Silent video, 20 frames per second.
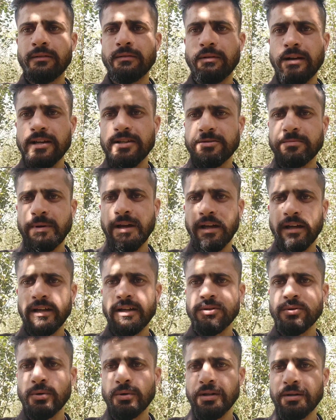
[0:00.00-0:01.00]
फ्लाई स्पैक
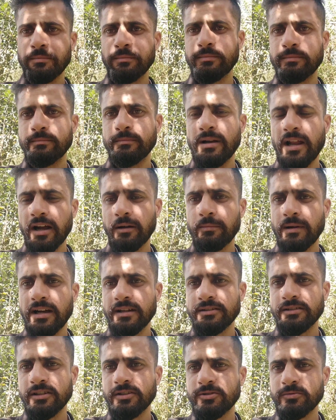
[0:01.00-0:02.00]
है जो कि ब्लैक
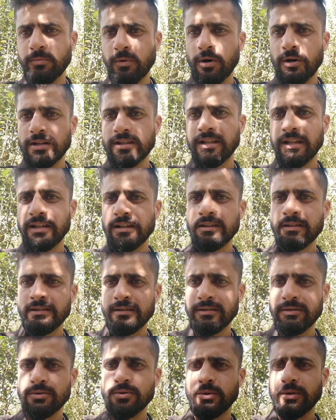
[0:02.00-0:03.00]
ब्लैक से स्पॉट थे
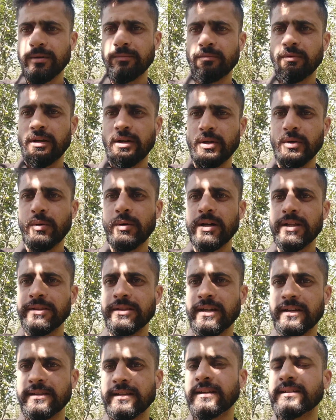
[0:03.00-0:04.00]
जो कि फल को
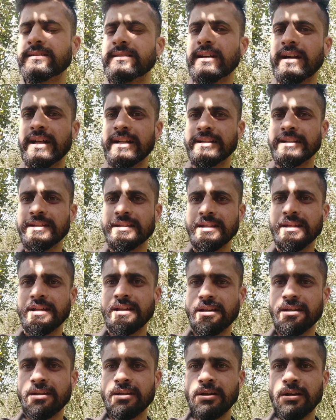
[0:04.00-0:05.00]
अंदर तक सड़ा देते
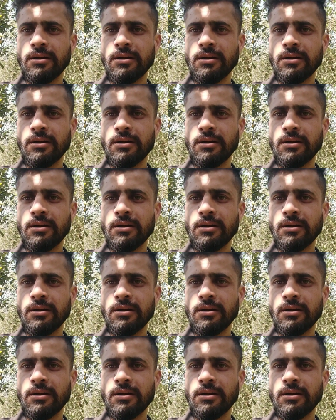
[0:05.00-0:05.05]
हैं